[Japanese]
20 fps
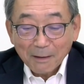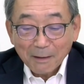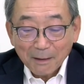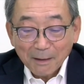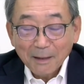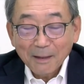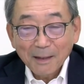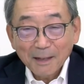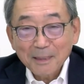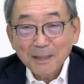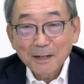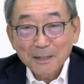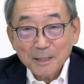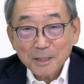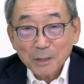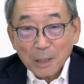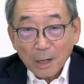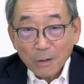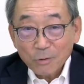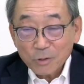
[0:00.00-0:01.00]

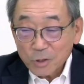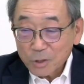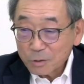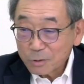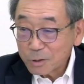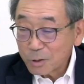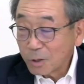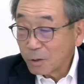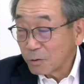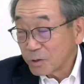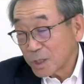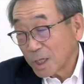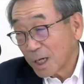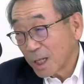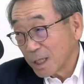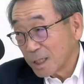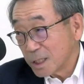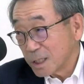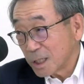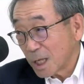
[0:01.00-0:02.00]
えー、楽しくそれを
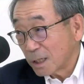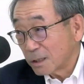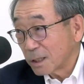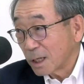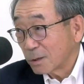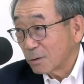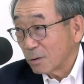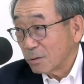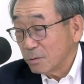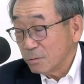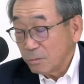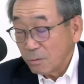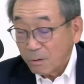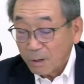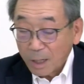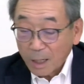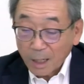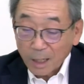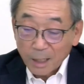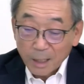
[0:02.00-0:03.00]
チャレンジしてきたというの
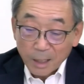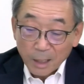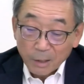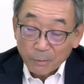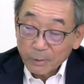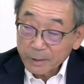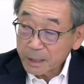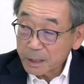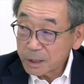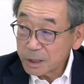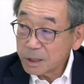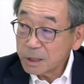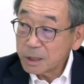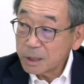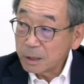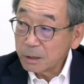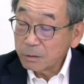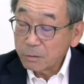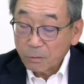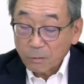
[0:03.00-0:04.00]
が私
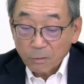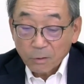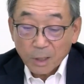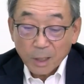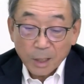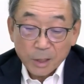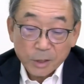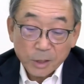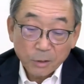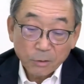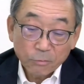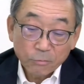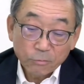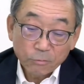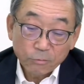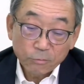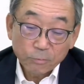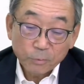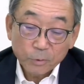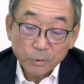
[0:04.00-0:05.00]
自身とこの会社の
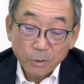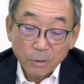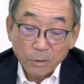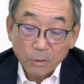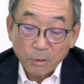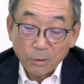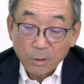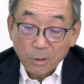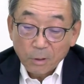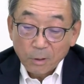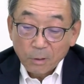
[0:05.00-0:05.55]
グループの